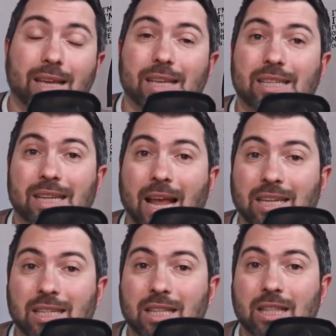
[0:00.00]
I sei
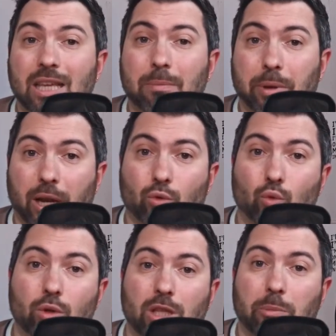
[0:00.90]
siti per
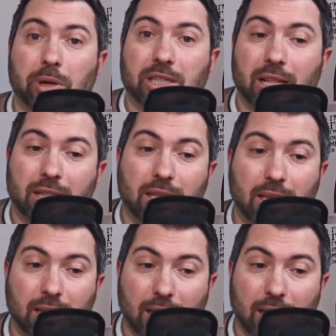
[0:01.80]
adulti presenti